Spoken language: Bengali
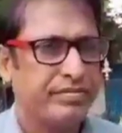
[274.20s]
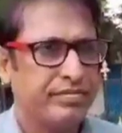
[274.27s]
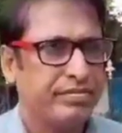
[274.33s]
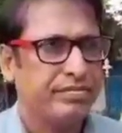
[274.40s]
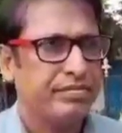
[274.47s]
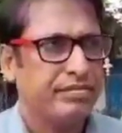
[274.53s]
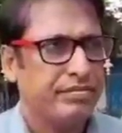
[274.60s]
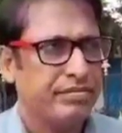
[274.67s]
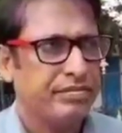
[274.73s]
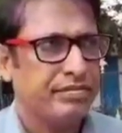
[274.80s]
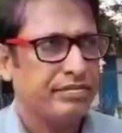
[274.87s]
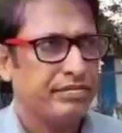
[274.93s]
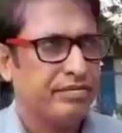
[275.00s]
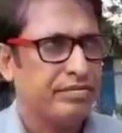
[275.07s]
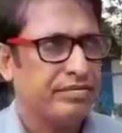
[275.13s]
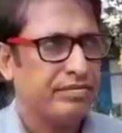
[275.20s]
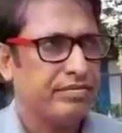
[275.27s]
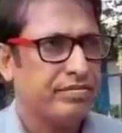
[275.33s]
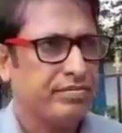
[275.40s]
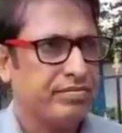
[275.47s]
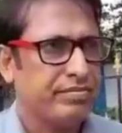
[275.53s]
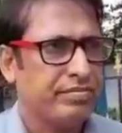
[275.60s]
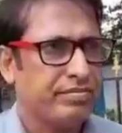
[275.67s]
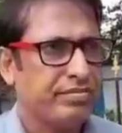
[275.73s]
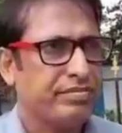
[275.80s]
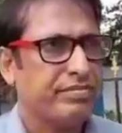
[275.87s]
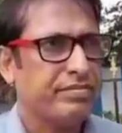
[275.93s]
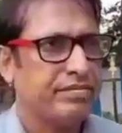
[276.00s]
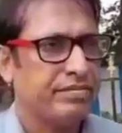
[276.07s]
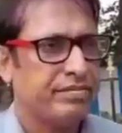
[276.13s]
এখন আপনাদের বাচ্চা কাচ্চারা
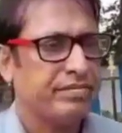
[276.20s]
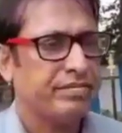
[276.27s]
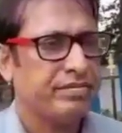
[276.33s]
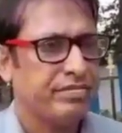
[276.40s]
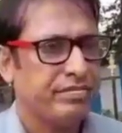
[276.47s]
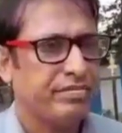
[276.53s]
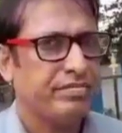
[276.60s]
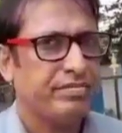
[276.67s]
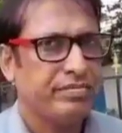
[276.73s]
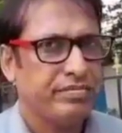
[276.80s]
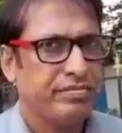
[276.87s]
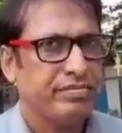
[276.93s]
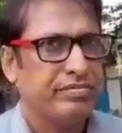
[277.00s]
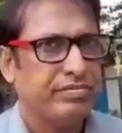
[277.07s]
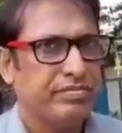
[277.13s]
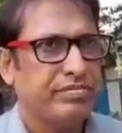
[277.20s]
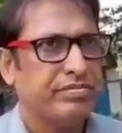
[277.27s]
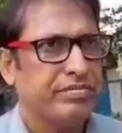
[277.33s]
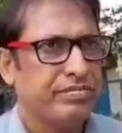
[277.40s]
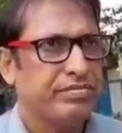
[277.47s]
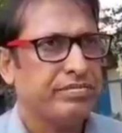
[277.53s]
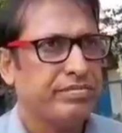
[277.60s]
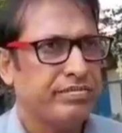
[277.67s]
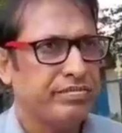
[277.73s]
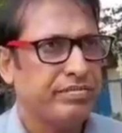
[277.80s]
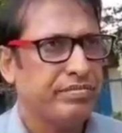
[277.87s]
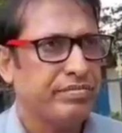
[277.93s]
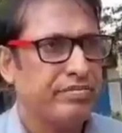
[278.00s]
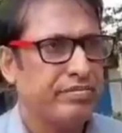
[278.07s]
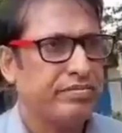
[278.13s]
সন্তানরা এখানে আসতে পারে না এই যে
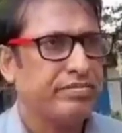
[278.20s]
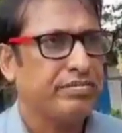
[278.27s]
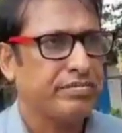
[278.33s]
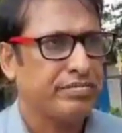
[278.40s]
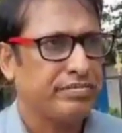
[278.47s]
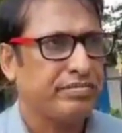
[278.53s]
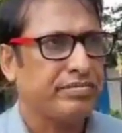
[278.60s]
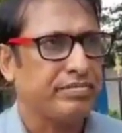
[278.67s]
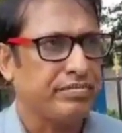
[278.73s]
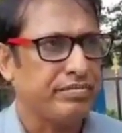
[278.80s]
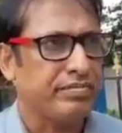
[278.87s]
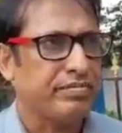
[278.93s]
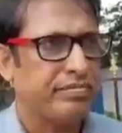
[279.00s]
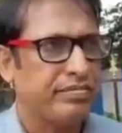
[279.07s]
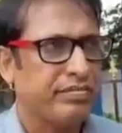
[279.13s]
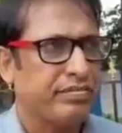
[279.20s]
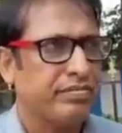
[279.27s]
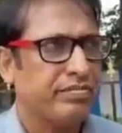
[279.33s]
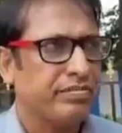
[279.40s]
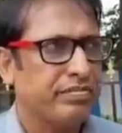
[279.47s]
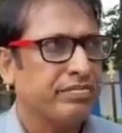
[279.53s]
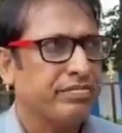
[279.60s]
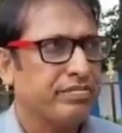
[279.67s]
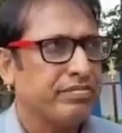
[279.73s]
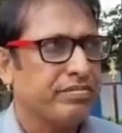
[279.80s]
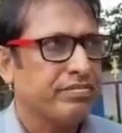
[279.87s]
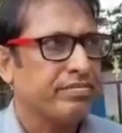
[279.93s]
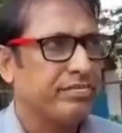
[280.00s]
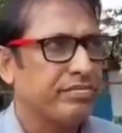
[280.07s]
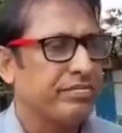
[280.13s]
পরিবেশ নোংরা পরিবেশ তৈরি
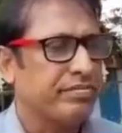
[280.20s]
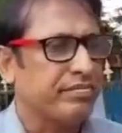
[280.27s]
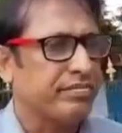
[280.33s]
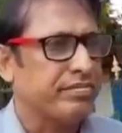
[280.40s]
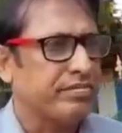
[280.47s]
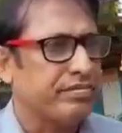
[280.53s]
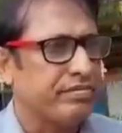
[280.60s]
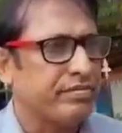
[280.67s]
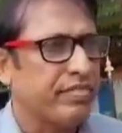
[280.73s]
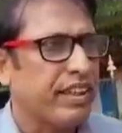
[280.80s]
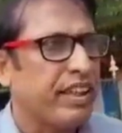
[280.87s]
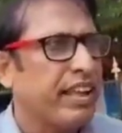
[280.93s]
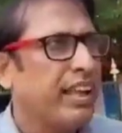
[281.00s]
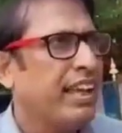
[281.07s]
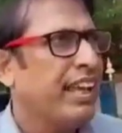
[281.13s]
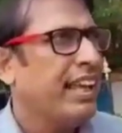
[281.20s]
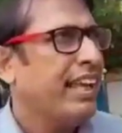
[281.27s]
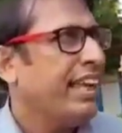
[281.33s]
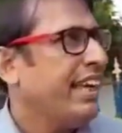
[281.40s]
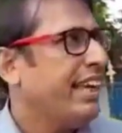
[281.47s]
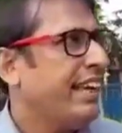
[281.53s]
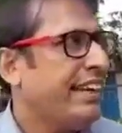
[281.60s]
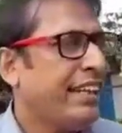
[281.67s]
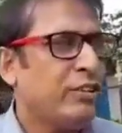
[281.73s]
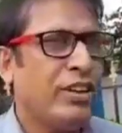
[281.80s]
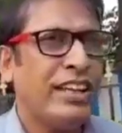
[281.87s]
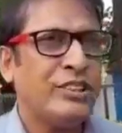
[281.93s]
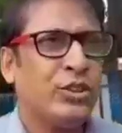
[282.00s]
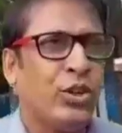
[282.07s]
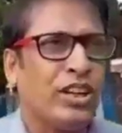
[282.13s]
হচ্ছে কি বলবেন এটা তো
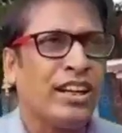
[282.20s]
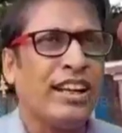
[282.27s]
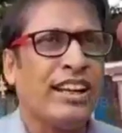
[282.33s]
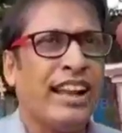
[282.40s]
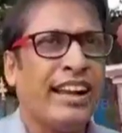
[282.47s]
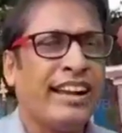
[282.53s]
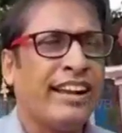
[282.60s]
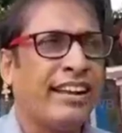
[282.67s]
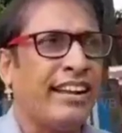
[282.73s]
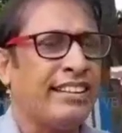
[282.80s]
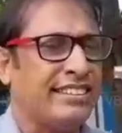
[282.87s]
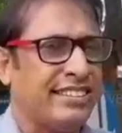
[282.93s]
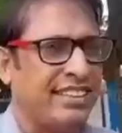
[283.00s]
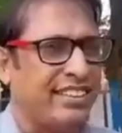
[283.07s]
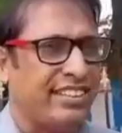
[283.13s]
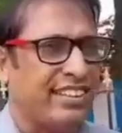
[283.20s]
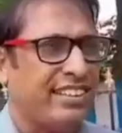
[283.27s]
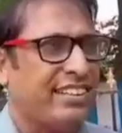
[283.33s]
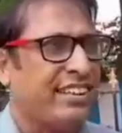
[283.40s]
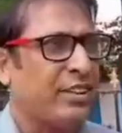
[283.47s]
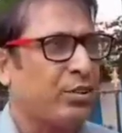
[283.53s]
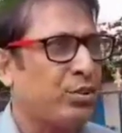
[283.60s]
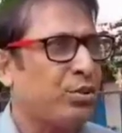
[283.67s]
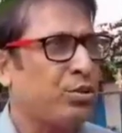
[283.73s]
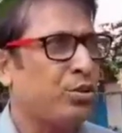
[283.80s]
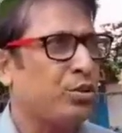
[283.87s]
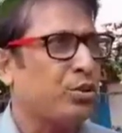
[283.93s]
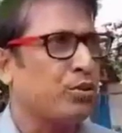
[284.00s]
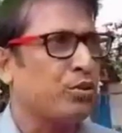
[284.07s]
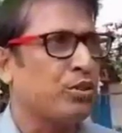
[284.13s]
এই সরকারের একটা কালচার এটা তো
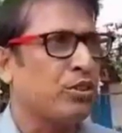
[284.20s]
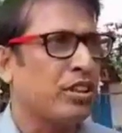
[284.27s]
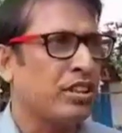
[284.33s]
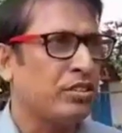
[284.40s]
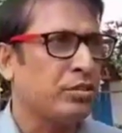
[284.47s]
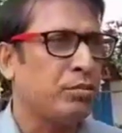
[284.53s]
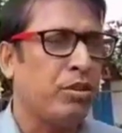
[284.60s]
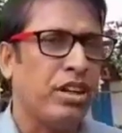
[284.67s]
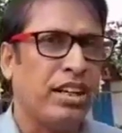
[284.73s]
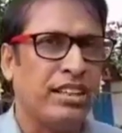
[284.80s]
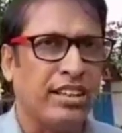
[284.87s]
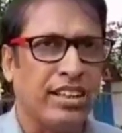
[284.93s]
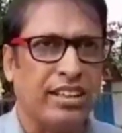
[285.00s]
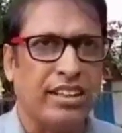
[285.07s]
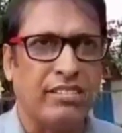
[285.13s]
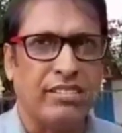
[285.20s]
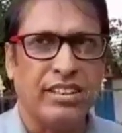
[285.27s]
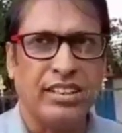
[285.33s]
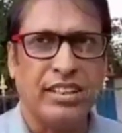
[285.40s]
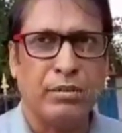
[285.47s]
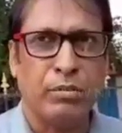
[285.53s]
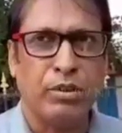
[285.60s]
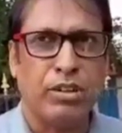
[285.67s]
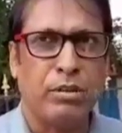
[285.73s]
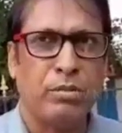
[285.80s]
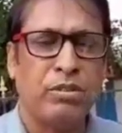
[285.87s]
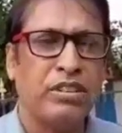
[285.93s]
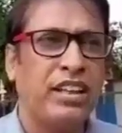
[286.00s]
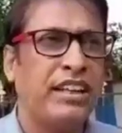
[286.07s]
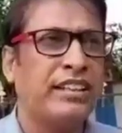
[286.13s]
নতুন করে কিছু বলার নাই কারণ এরা
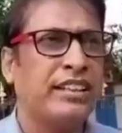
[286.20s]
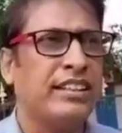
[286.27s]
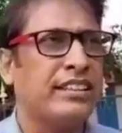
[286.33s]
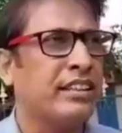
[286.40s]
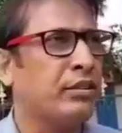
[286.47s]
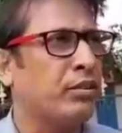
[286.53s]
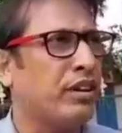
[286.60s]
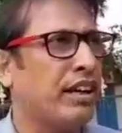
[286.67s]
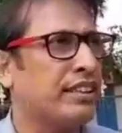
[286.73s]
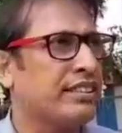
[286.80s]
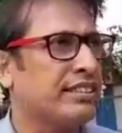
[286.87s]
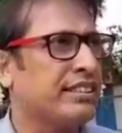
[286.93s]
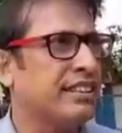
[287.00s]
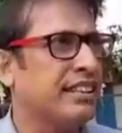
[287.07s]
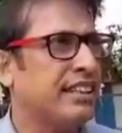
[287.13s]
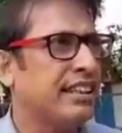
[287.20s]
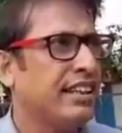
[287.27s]
বরাবরই এই কীর্তি করে আসছে